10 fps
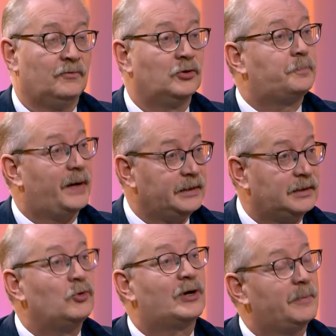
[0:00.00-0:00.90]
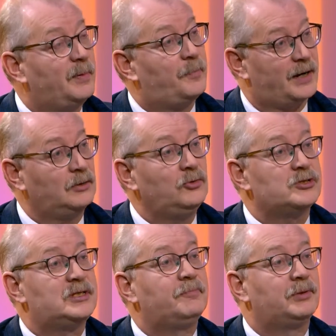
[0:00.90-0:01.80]
Вот поэтому как бы
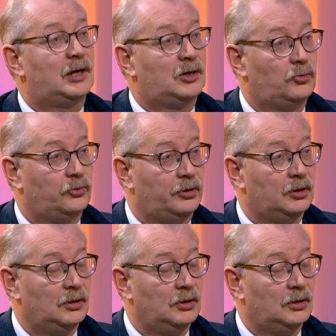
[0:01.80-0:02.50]
прогноз неплохой.